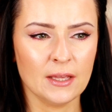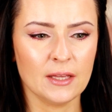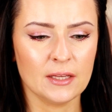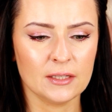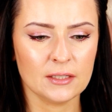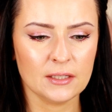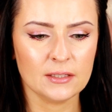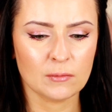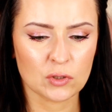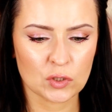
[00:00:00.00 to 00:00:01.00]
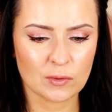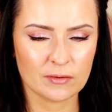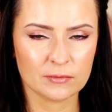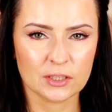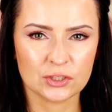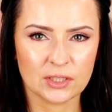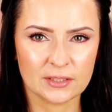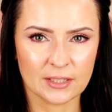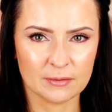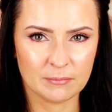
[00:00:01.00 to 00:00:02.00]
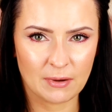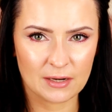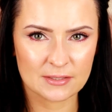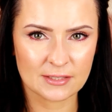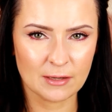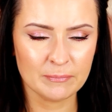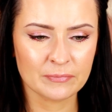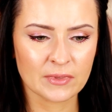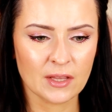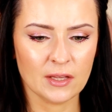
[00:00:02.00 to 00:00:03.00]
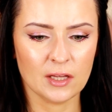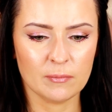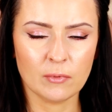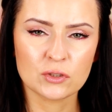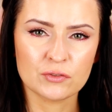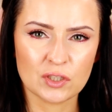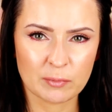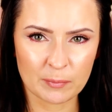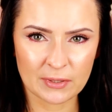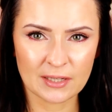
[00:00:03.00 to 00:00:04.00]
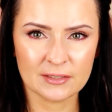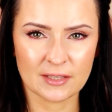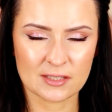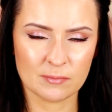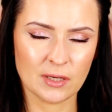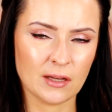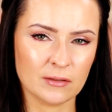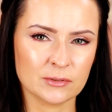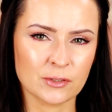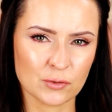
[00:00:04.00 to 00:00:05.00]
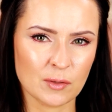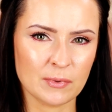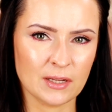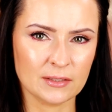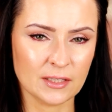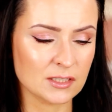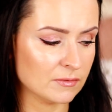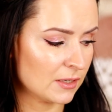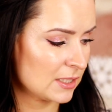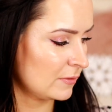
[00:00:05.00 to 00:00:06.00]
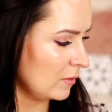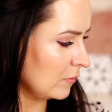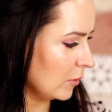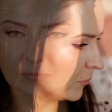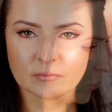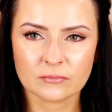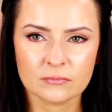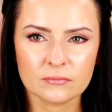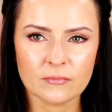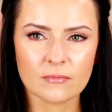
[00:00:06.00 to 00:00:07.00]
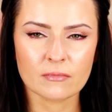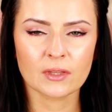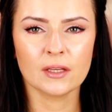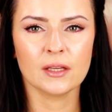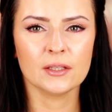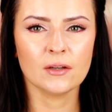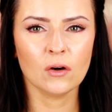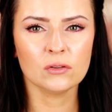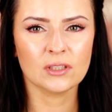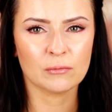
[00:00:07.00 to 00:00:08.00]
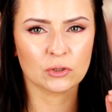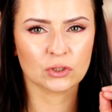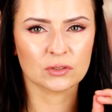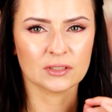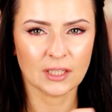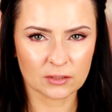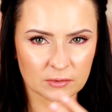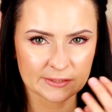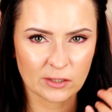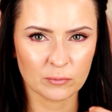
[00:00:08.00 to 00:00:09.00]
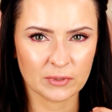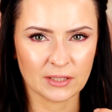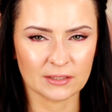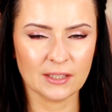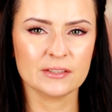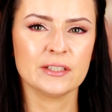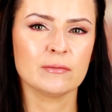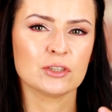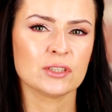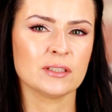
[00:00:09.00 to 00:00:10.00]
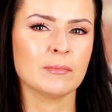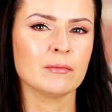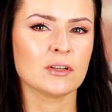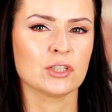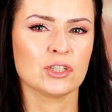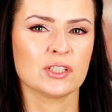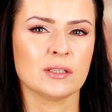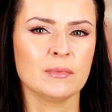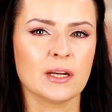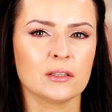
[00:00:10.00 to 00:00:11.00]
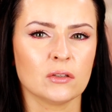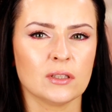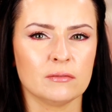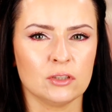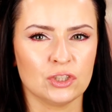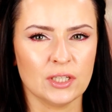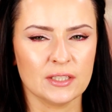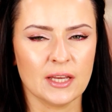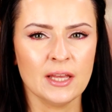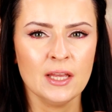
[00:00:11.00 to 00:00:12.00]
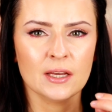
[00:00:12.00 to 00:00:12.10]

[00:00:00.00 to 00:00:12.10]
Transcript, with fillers: e, i nałożyłam właśnie ten balsam. E, oczywiście po pielęgnacji, bo ja stosuję pielęgnację warstwową. I on nałożony na tą całą pielęgnację, właśnie mam wrażenie, że zamyka to nawilżenie,